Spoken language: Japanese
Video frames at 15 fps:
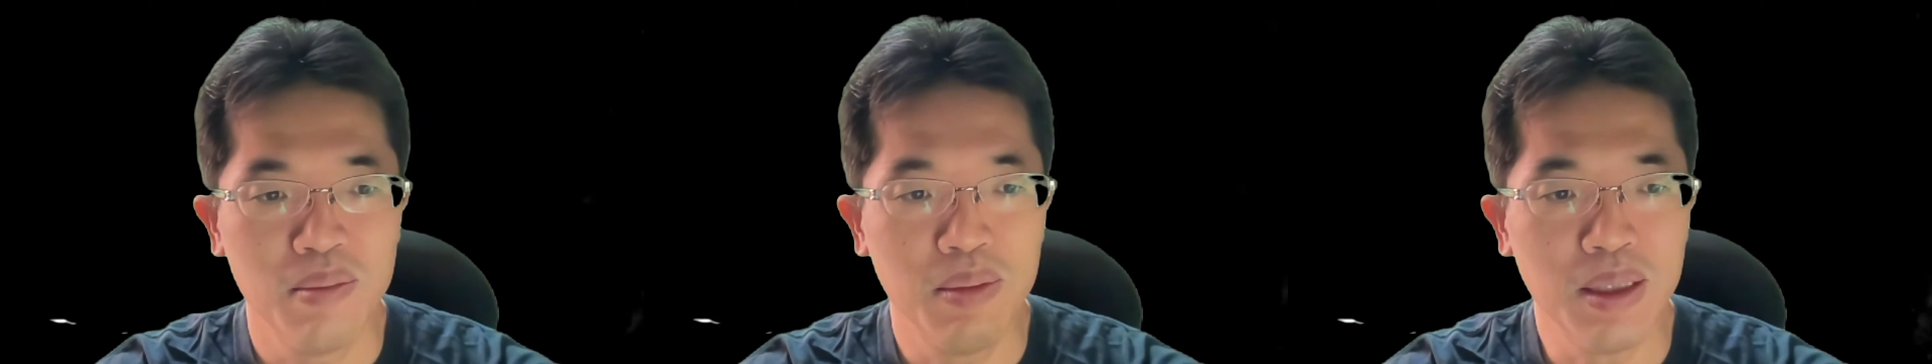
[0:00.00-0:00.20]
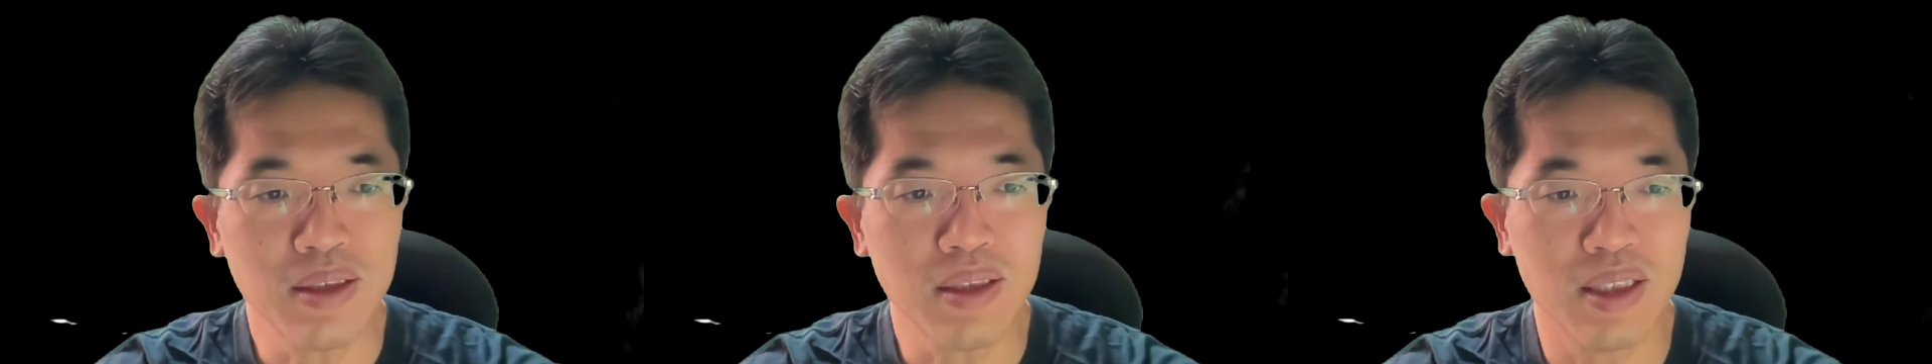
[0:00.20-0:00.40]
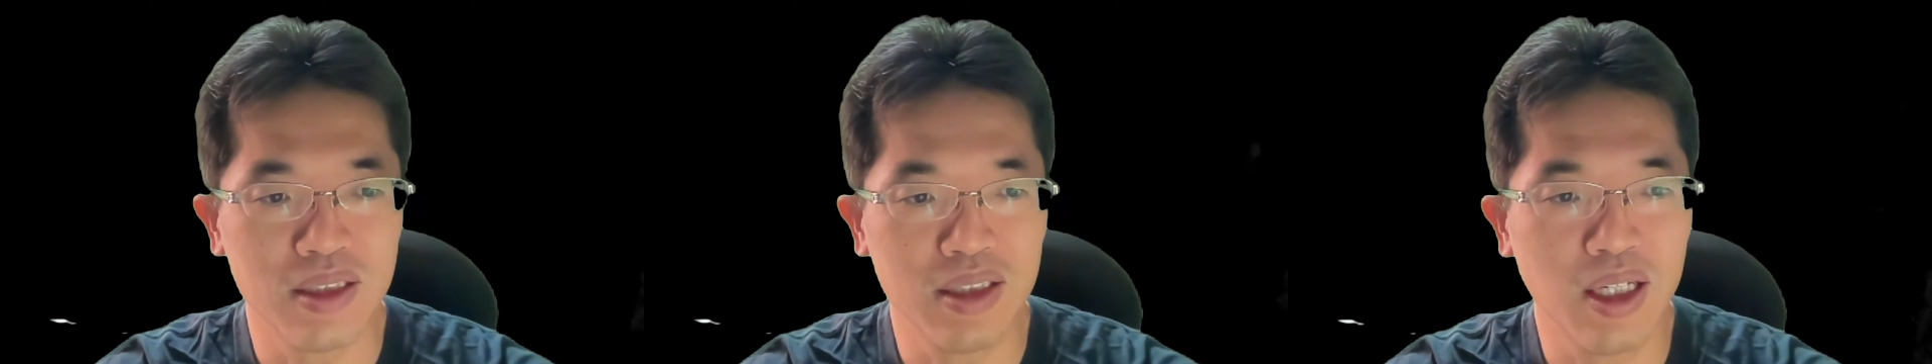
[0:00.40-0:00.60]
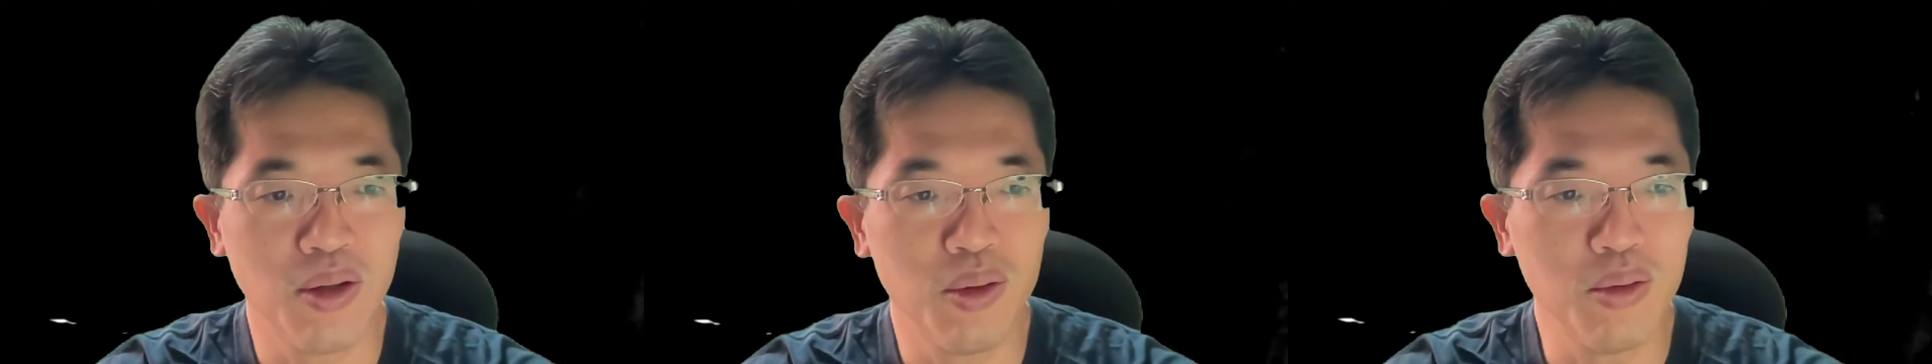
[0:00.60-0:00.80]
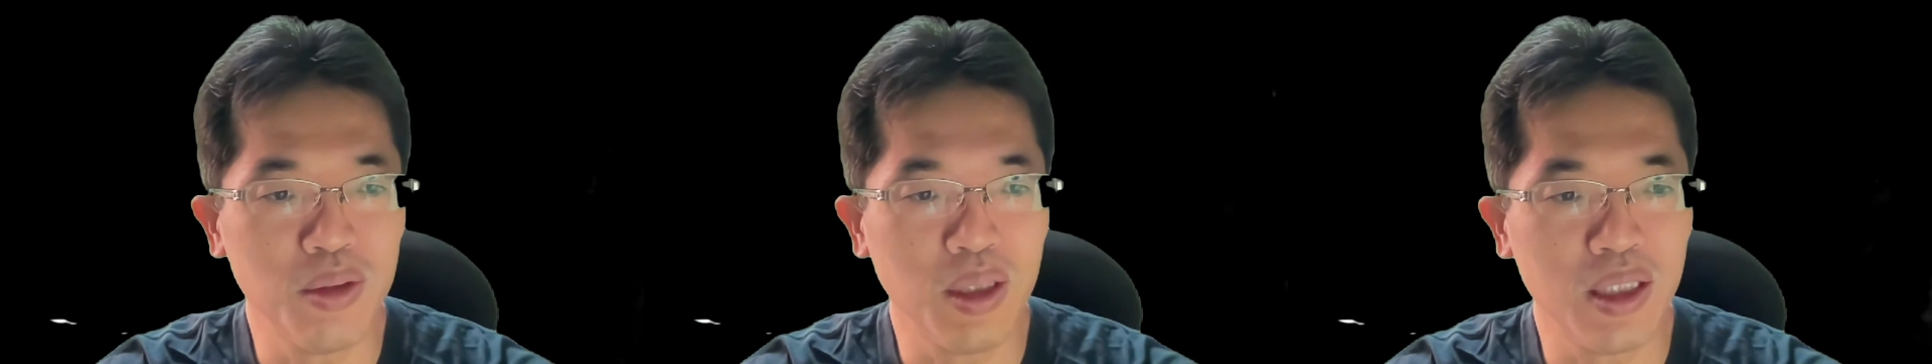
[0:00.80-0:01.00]
まずはですね、
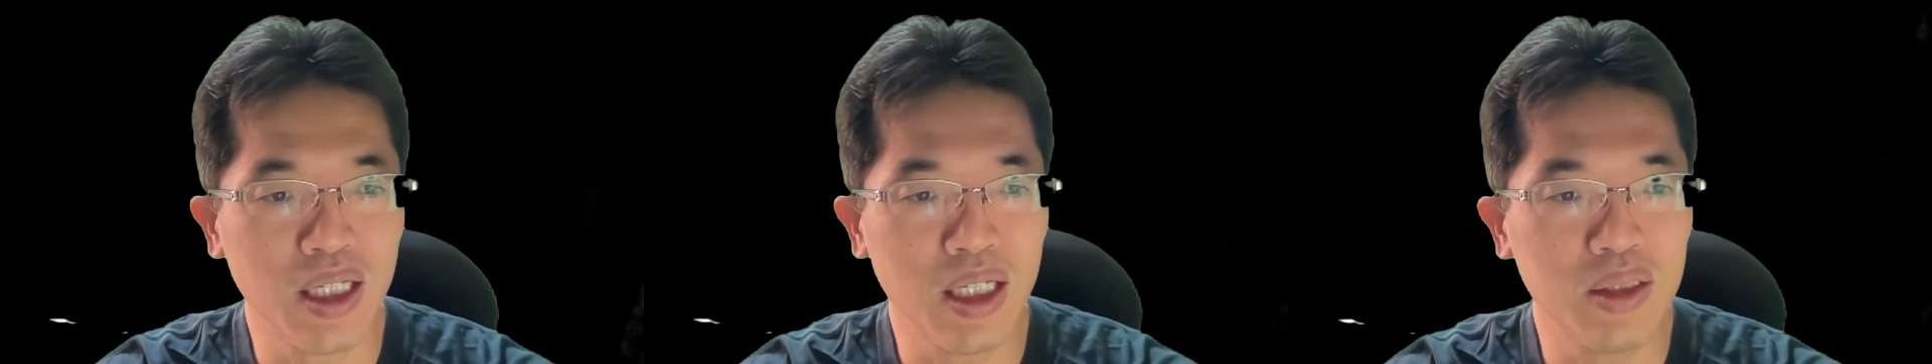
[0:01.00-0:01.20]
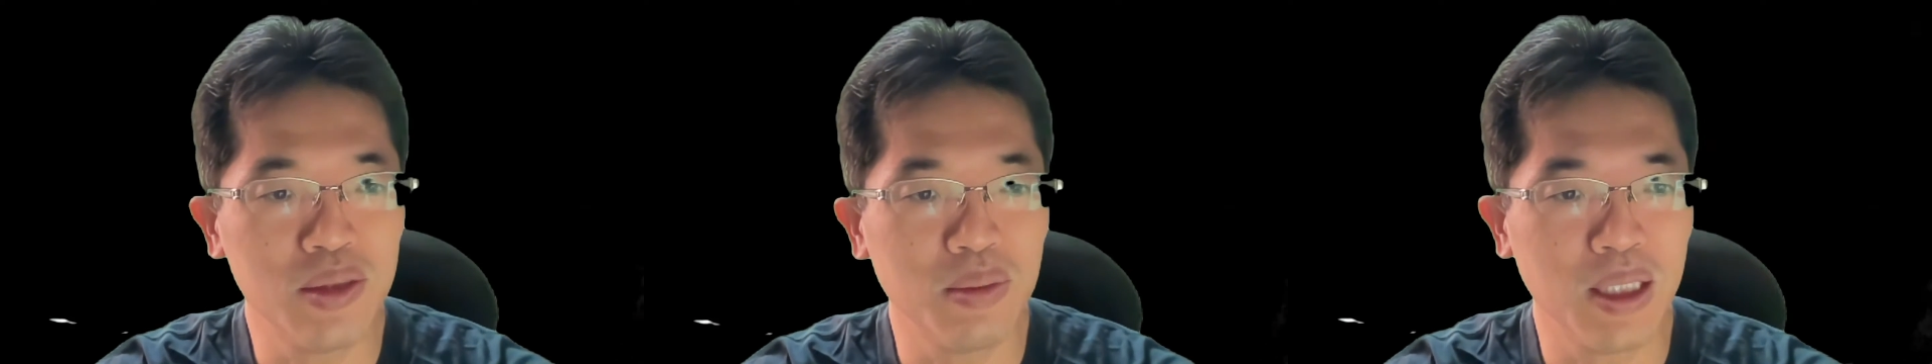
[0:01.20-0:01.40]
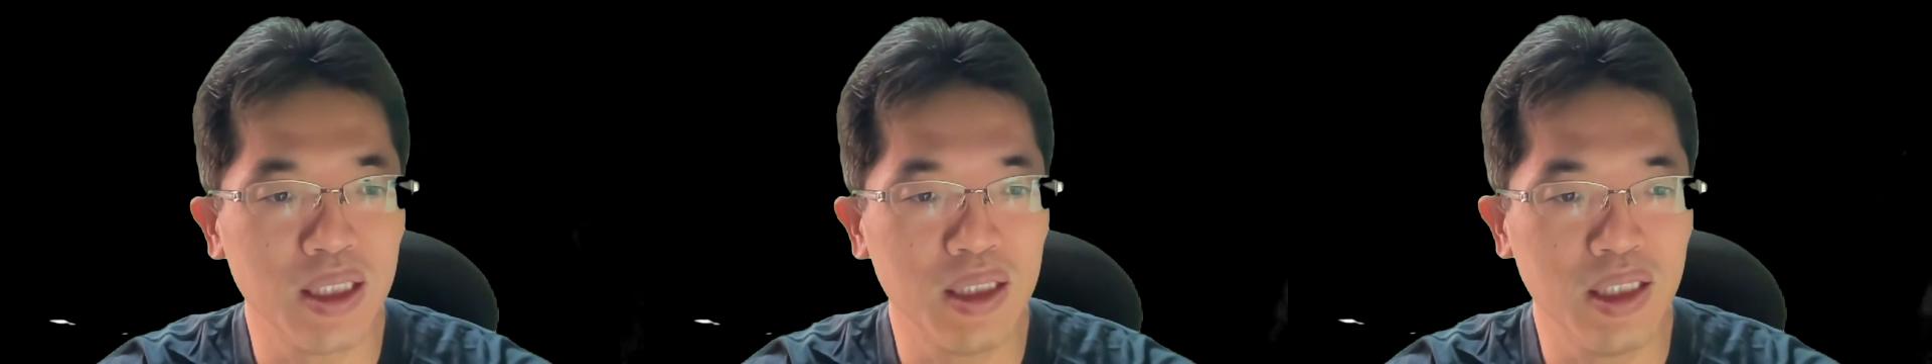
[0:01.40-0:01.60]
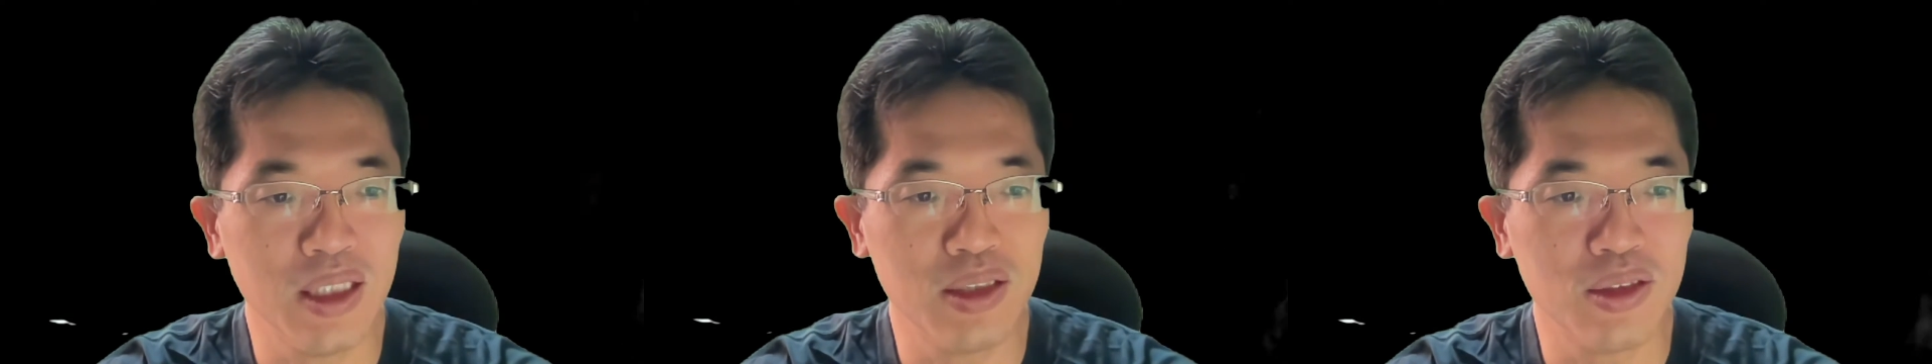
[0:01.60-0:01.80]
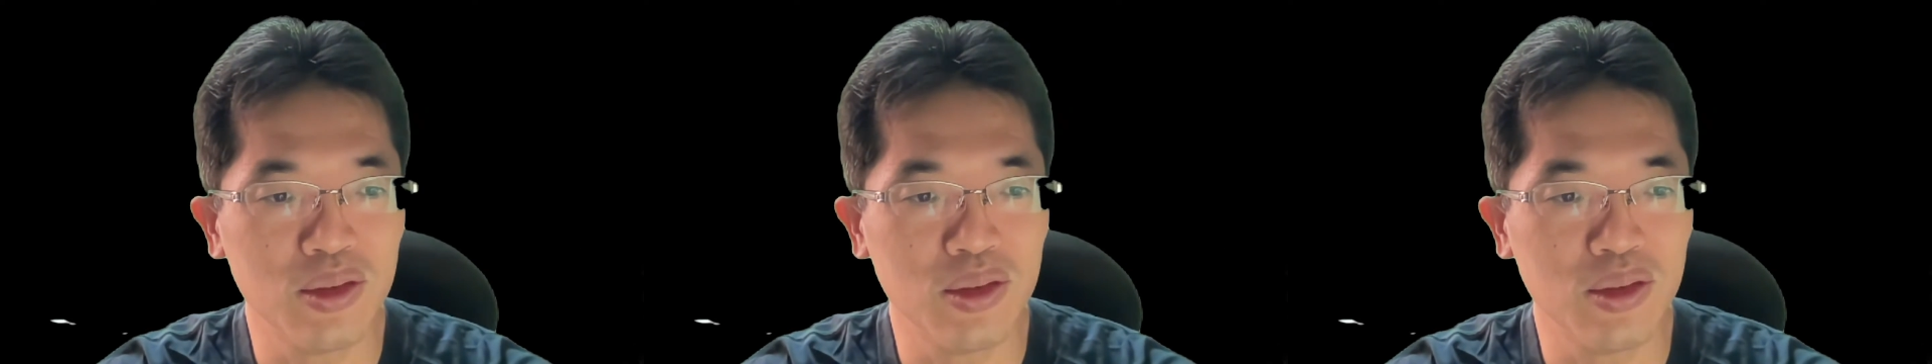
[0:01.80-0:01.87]
本題に入る前に、